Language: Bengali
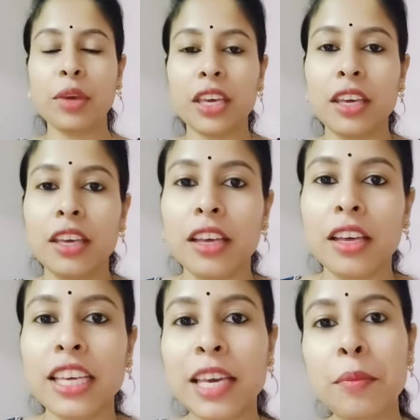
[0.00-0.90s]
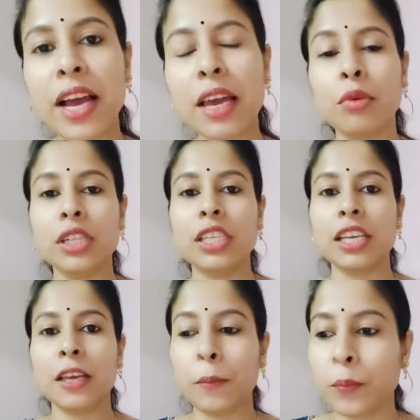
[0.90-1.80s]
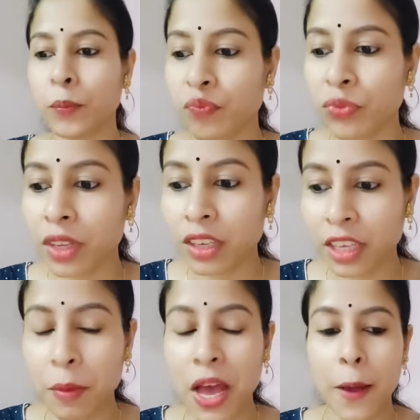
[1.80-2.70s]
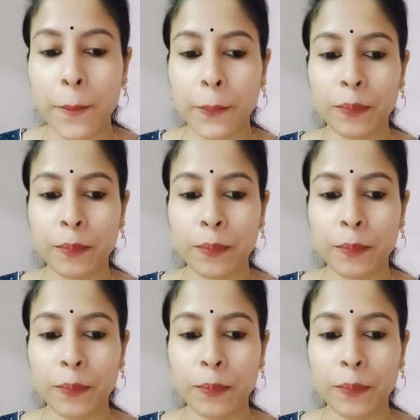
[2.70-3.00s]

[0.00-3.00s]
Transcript: আমি কিমাকে বলছি কিমা